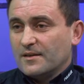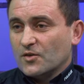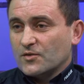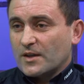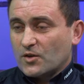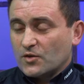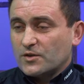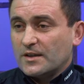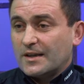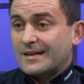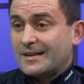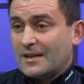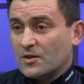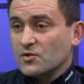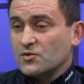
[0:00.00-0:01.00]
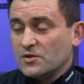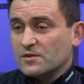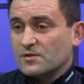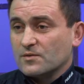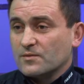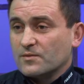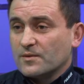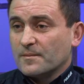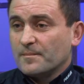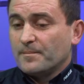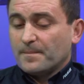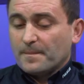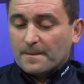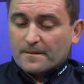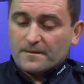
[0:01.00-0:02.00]
y, o narkotykach dla rodziców.
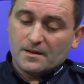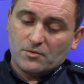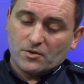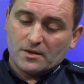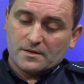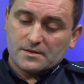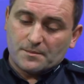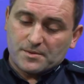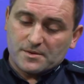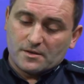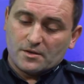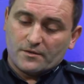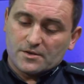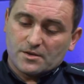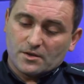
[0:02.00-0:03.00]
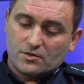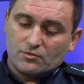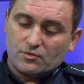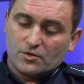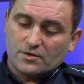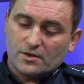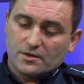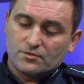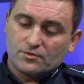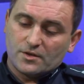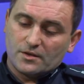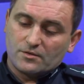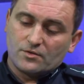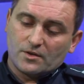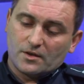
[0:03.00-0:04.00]
Ja no mogę zaprezentować taką ulotkę tutaj,